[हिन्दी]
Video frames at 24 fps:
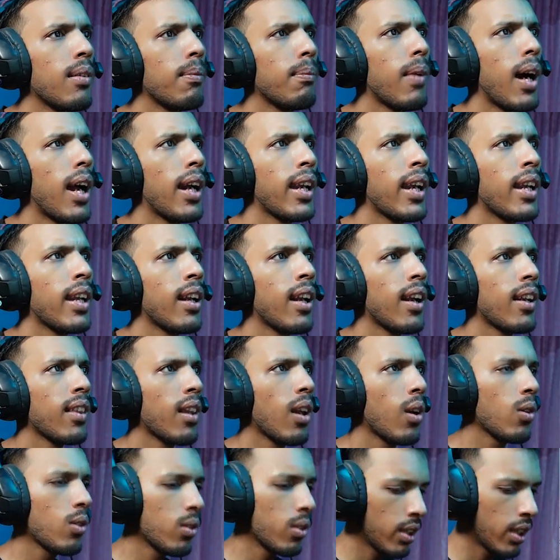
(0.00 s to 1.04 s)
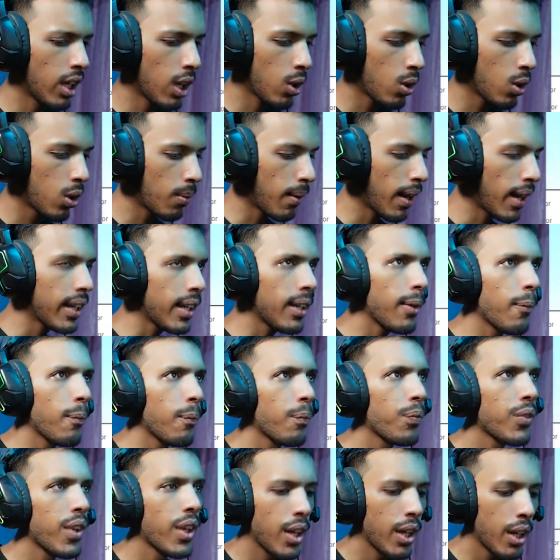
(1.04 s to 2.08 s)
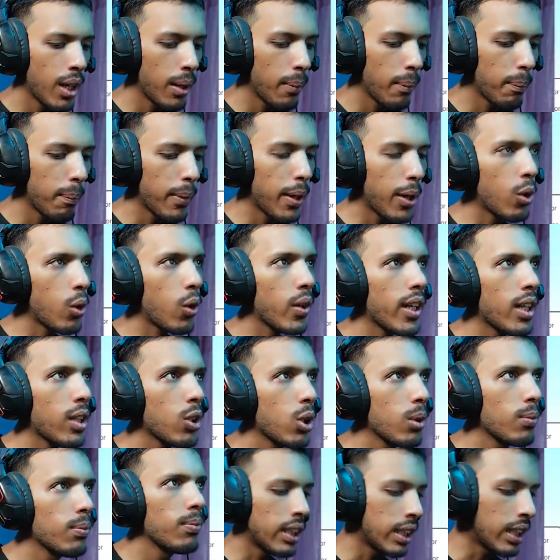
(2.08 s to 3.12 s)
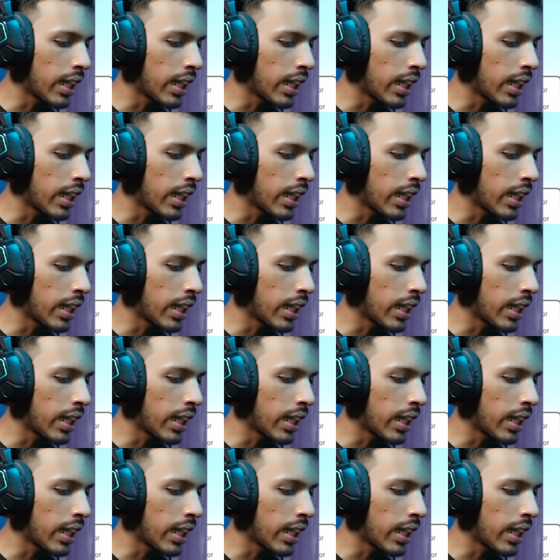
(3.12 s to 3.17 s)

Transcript: बार्गेन करता हूँ देखो भाई मेरे को ये तुम